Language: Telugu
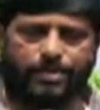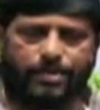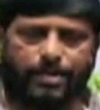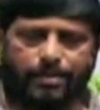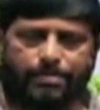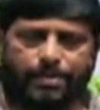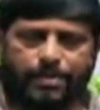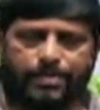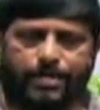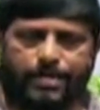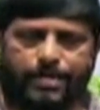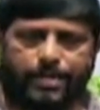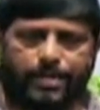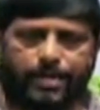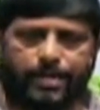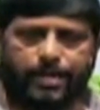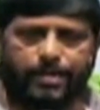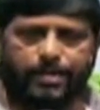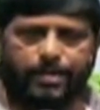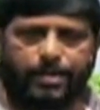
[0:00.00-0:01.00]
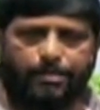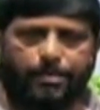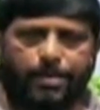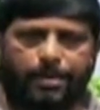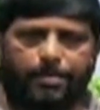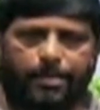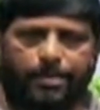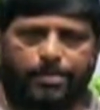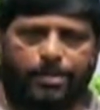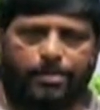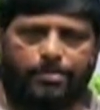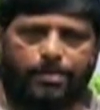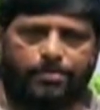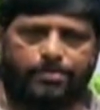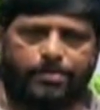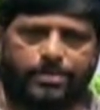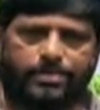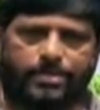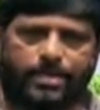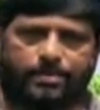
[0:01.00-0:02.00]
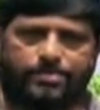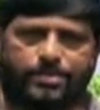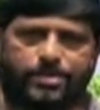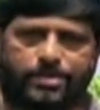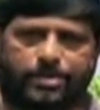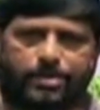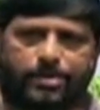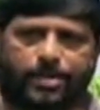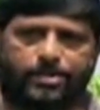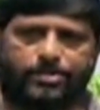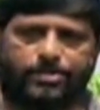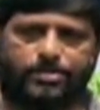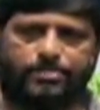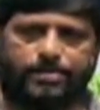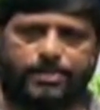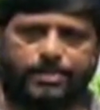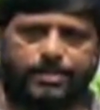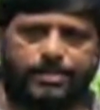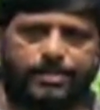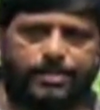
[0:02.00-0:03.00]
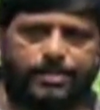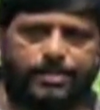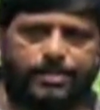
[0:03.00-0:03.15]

కనబడుతున్నాయి కెమెరామెన్ ధర్మబాబుతో సాంశీరావు రాంజీస్ ప్రతినిధి